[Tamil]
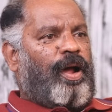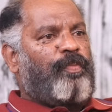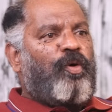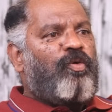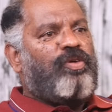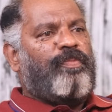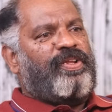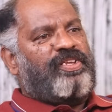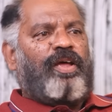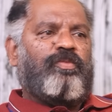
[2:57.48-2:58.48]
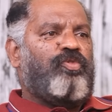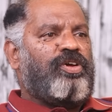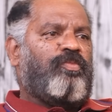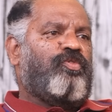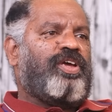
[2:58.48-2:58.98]
அப்பவும் கூட பார்த்திங்கன்னா
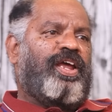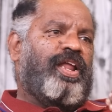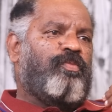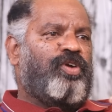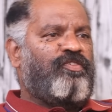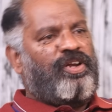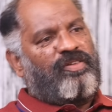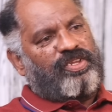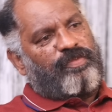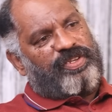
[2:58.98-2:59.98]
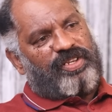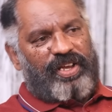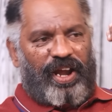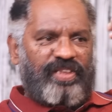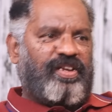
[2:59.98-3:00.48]
முழுக்க முழுக்க எல்லா முடிவுகளும் வந்து
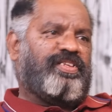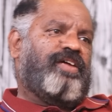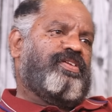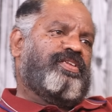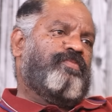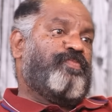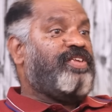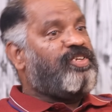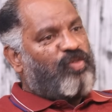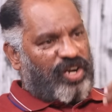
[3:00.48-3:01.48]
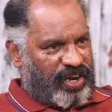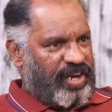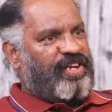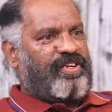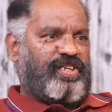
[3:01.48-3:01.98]
பார்த்திங்கன்னா கலைஞர் தான் வந்து பேசக்கூடிய
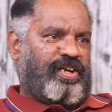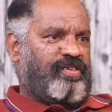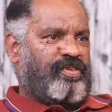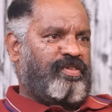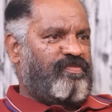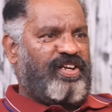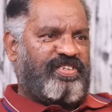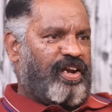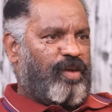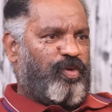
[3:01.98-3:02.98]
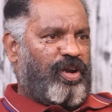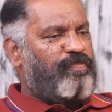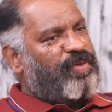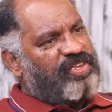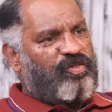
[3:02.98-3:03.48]
நிலையில் இருந்தார் வீல் சேரில்
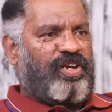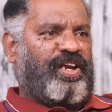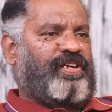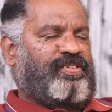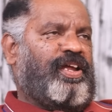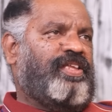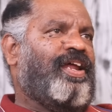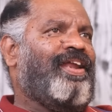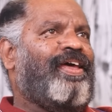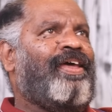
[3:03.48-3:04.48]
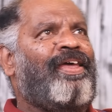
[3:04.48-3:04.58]
போனாலும் பேசக்கூடிய நிலையில் இருந்தார் அதனால்